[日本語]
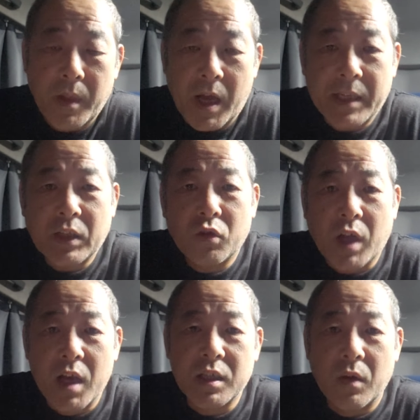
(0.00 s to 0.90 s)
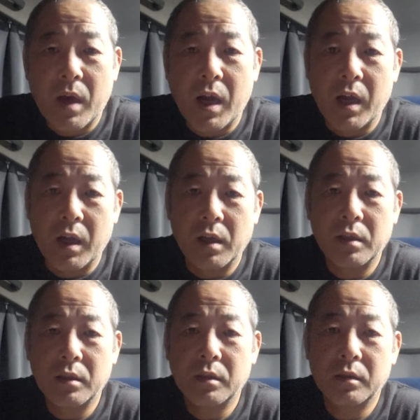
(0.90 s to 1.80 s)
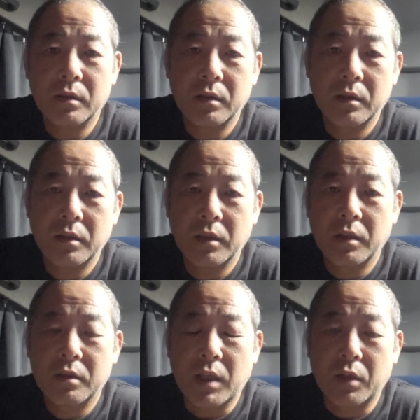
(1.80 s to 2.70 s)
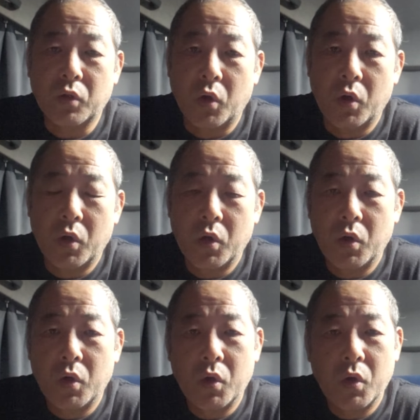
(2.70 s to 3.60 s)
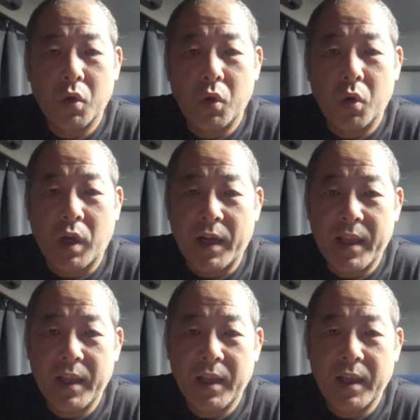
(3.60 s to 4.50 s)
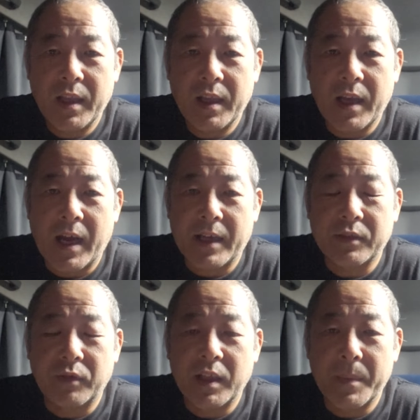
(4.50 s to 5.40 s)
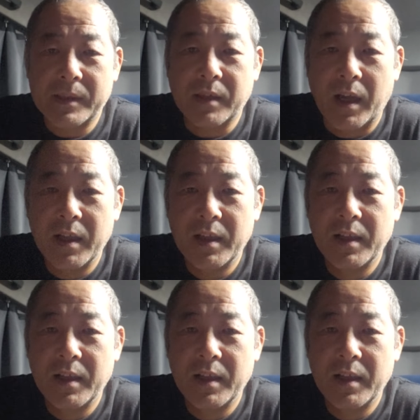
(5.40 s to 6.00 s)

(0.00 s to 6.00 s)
あなたの会社はちゃんとお金払ってくれてますか